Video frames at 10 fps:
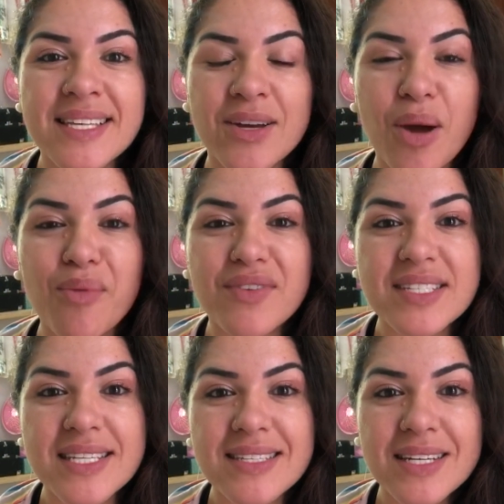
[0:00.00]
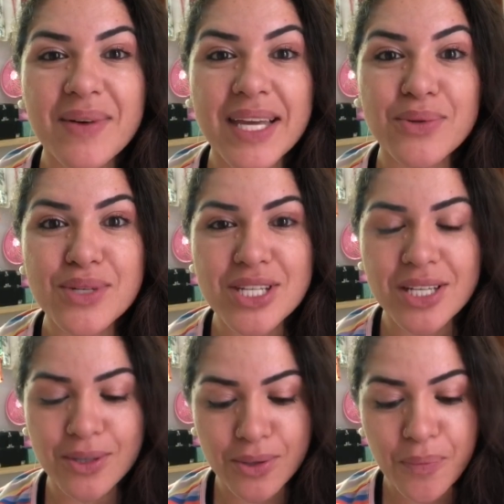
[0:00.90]
como vocês viram aí no
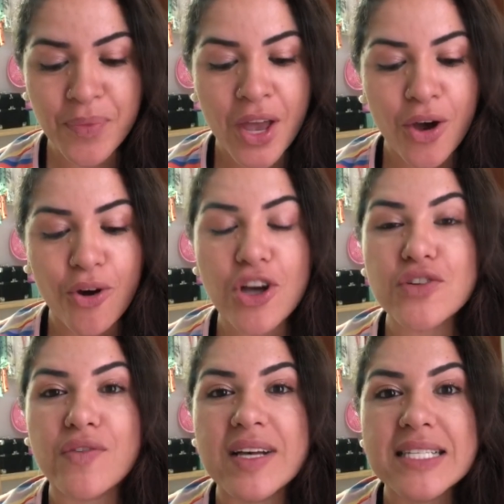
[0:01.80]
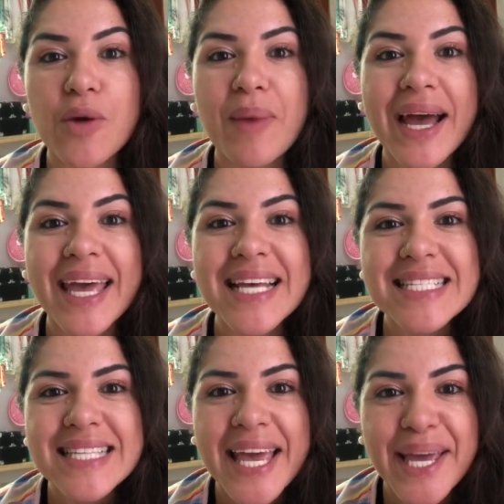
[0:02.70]
título, hoje eu vou fazer uma
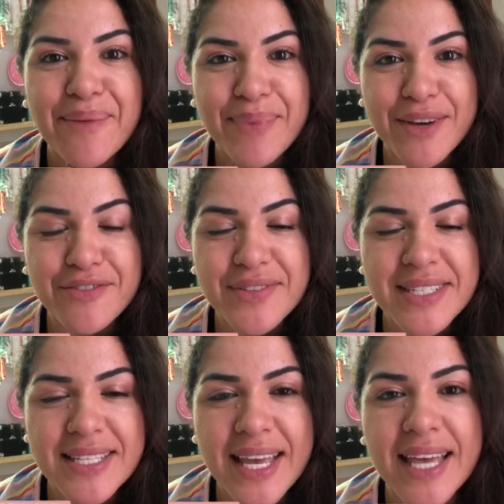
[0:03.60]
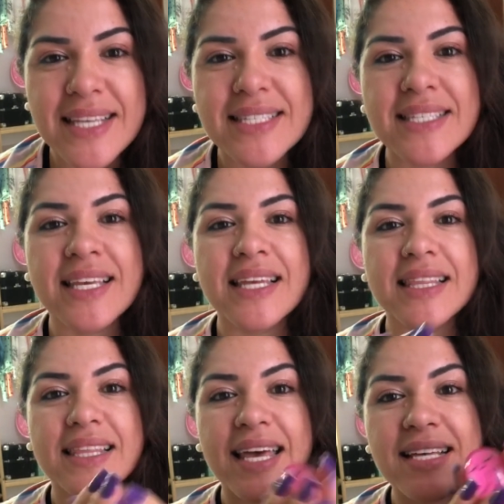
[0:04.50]
resenha pra vocês
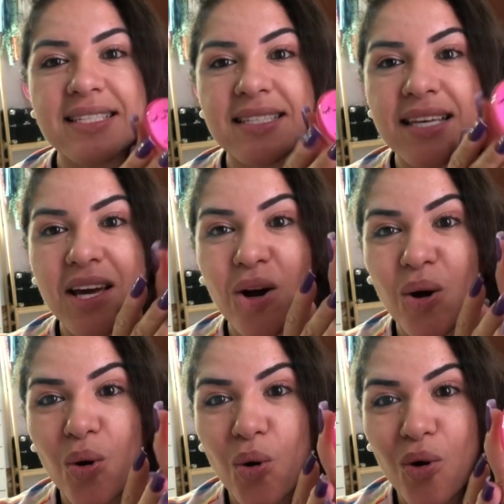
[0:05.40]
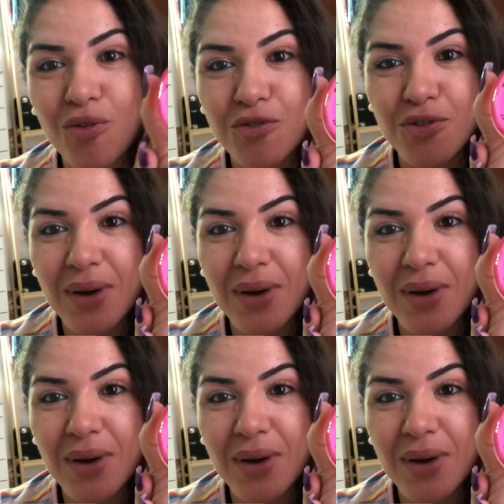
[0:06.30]
desse ovo